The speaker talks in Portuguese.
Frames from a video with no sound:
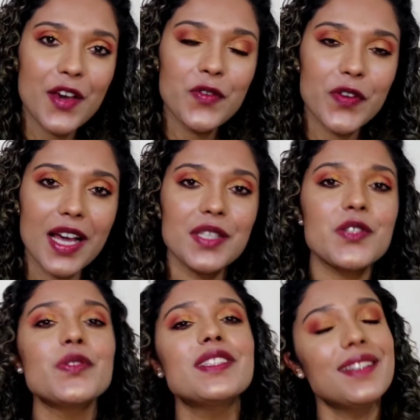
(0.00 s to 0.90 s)
eu
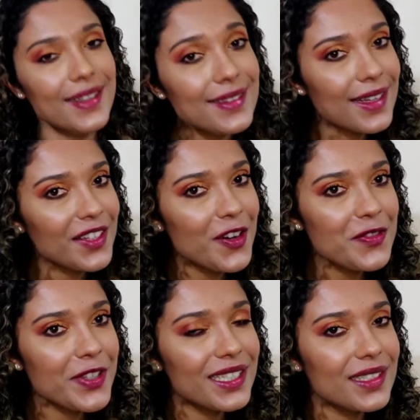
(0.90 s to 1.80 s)
faço
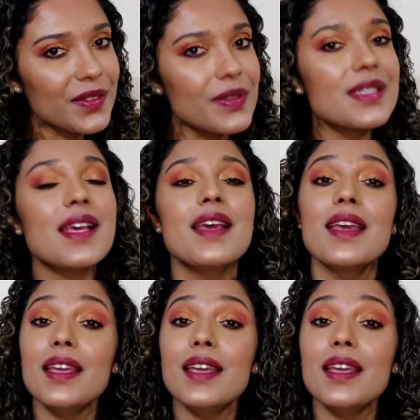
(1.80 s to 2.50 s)
39 anos.